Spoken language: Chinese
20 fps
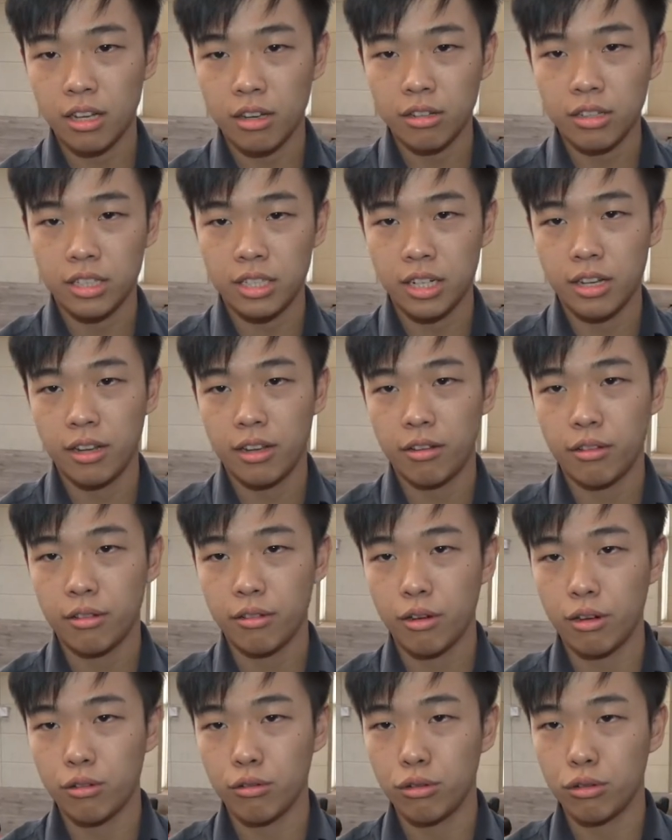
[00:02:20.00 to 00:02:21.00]
到一些
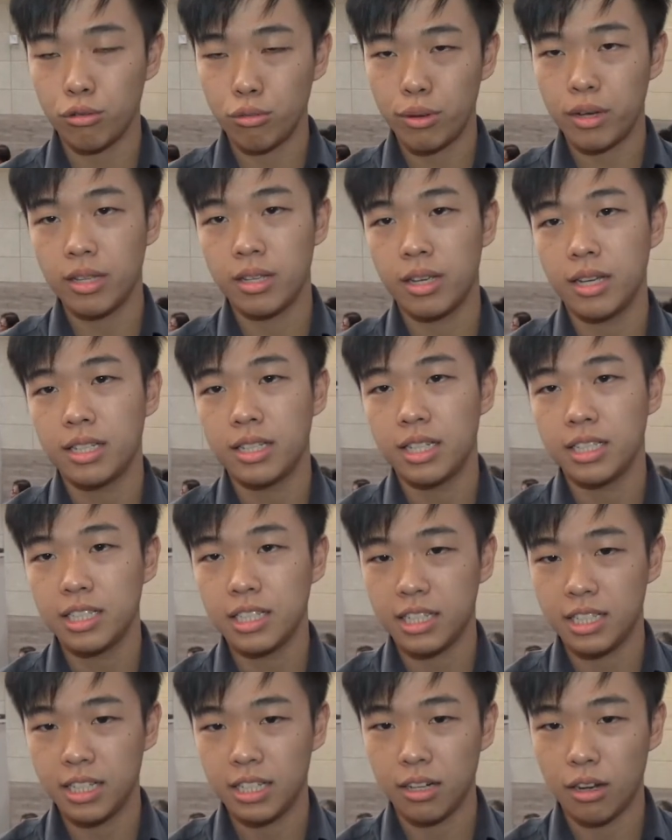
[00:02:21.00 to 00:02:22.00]
关于毒品的一些
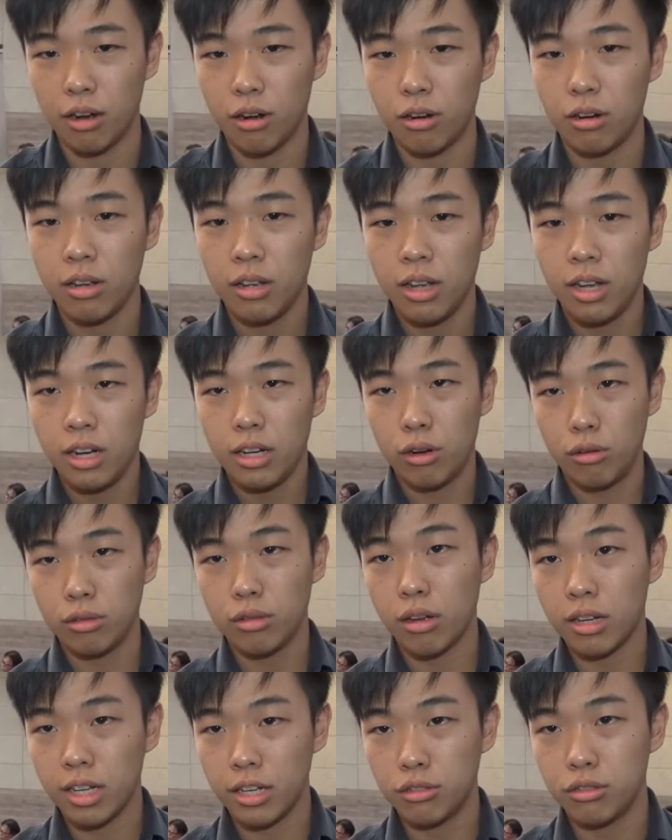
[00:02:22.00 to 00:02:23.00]
事情，然后融入
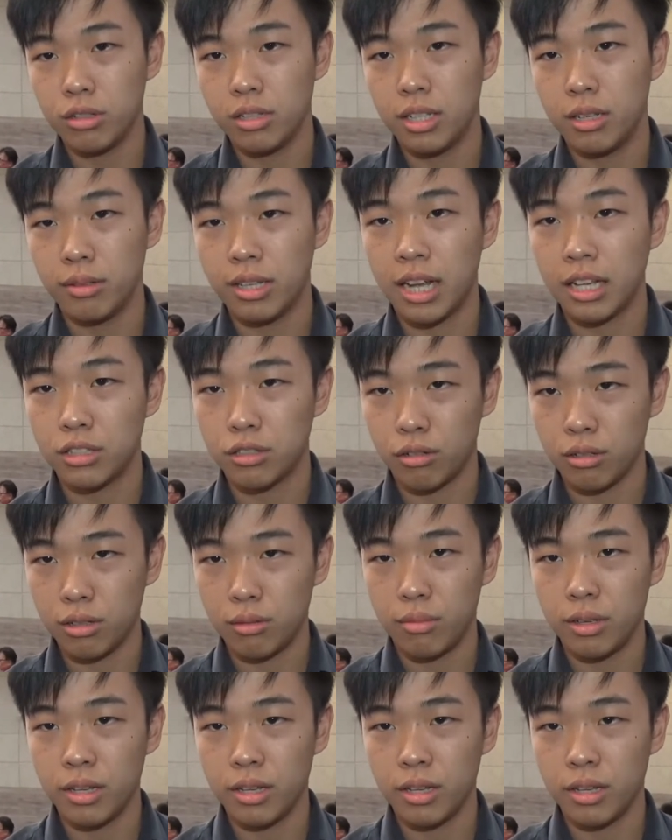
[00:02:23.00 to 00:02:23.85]
到歌曲当中里